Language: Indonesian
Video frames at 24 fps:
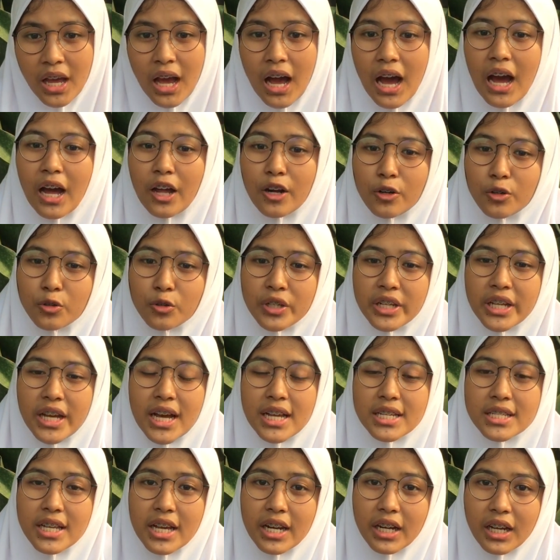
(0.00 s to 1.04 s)
anu
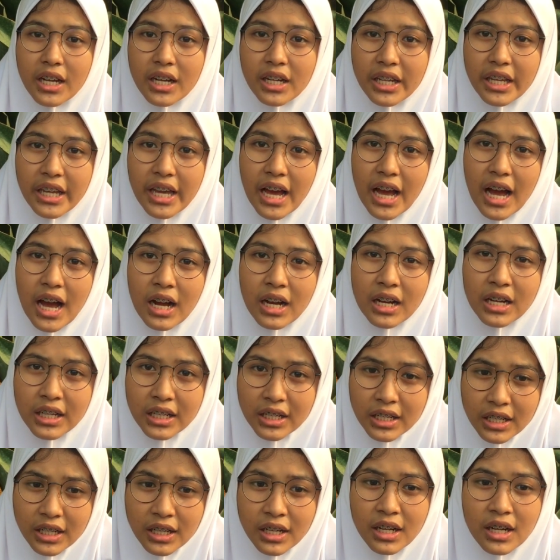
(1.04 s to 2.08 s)
diajarkan Ki
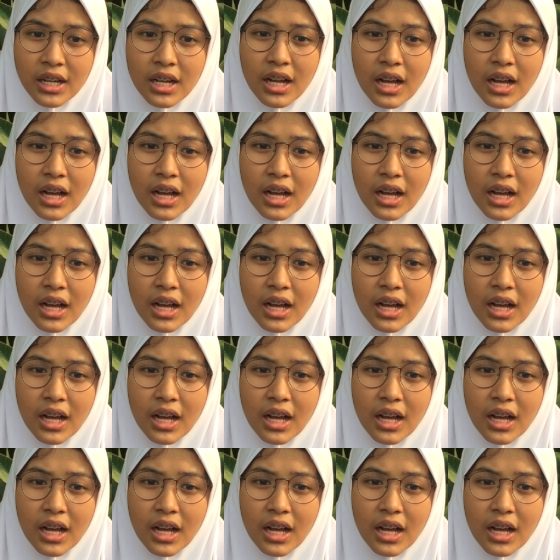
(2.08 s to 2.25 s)
Ageng